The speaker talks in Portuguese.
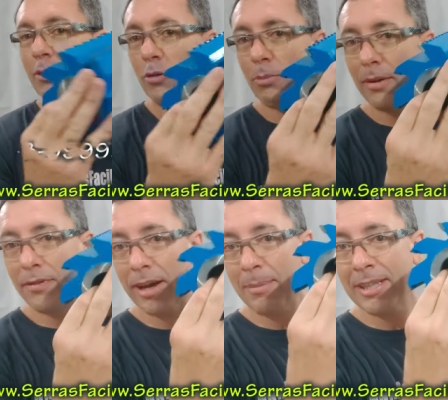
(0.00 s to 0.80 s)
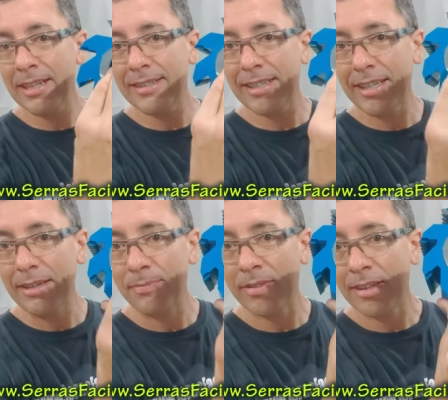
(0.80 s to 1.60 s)
uma ferramenta dessa
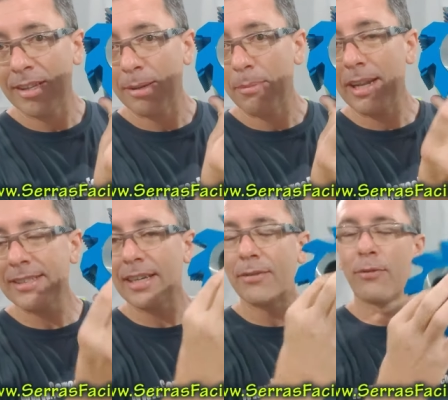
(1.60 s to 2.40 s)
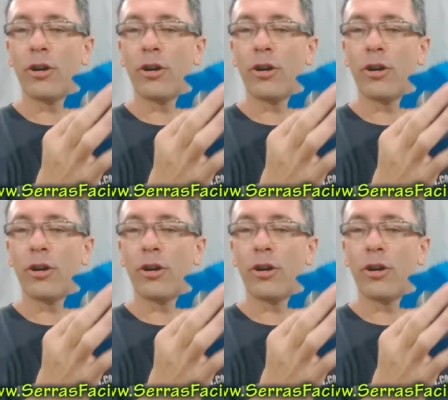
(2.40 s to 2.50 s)
aqui. Beleza?